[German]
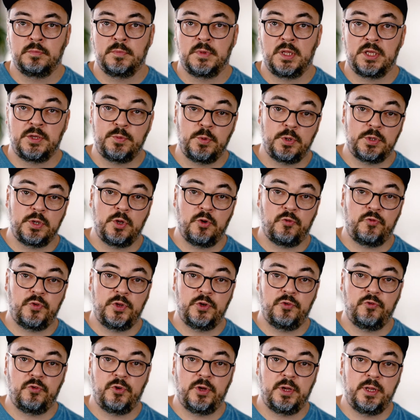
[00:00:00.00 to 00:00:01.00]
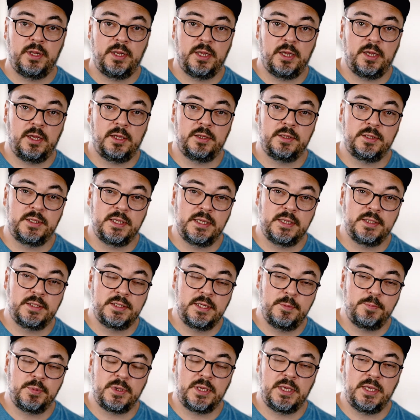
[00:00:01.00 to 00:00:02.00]
Ich würde dir auf jeden Fall den
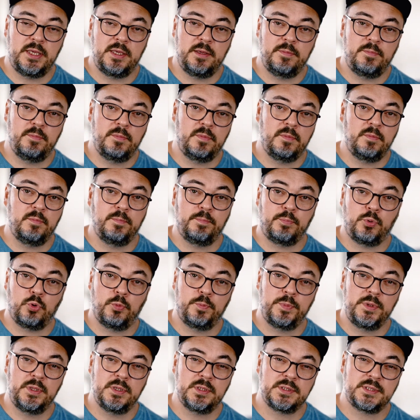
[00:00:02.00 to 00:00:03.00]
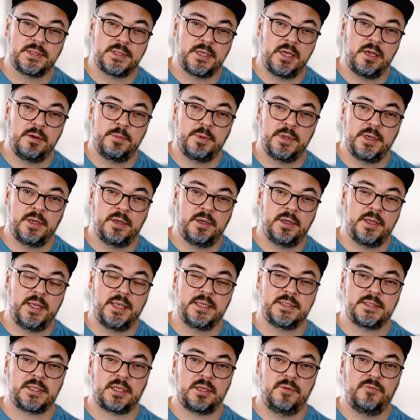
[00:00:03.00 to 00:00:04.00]
Tipp geben, probiere es selber
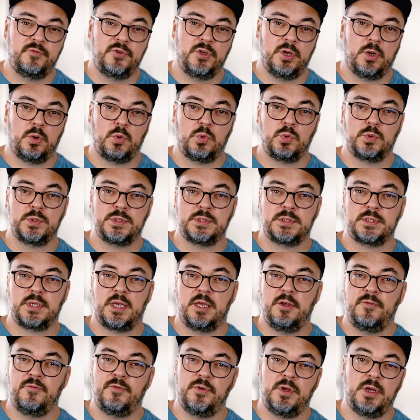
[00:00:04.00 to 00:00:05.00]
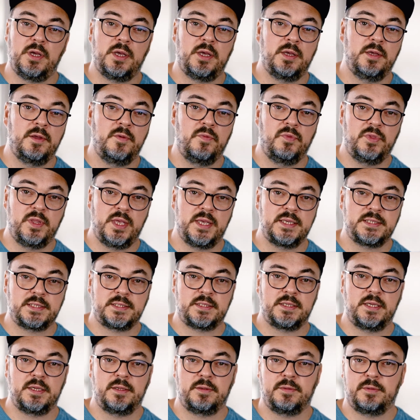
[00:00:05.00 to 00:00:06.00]
extrem viel aus. Einfach
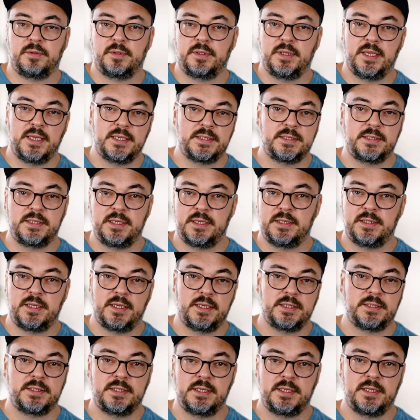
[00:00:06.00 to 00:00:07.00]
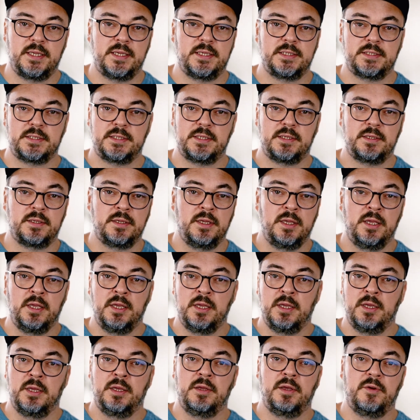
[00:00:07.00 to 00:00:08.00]
teste, teste, teste, teste.
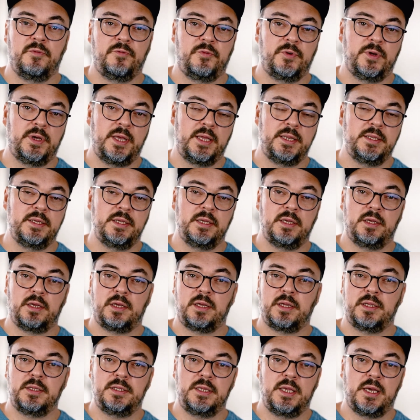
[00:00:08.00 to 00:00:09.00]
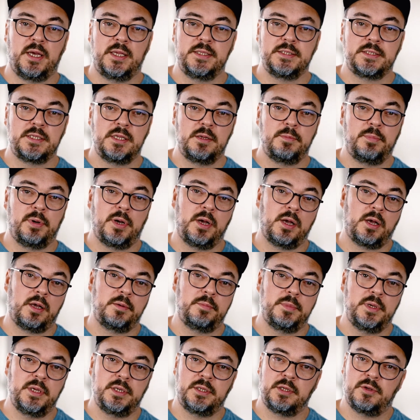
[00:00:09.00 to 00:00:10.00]
Verändere die einzelnen
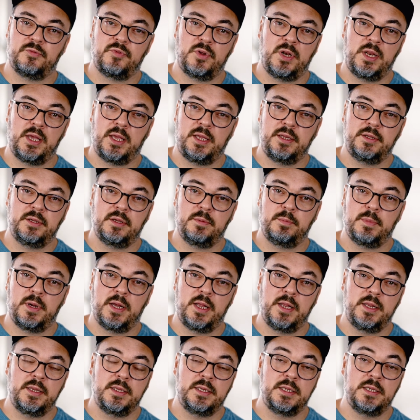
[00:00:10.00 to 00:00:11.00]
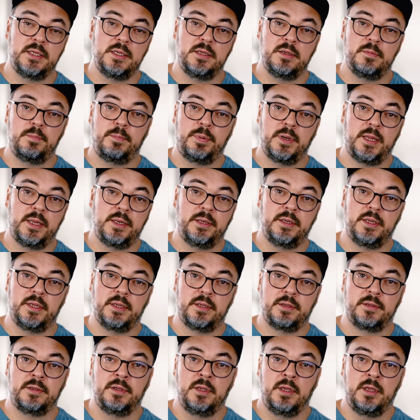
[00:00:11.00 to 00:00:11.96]
Parameter, verändere mal die Blende.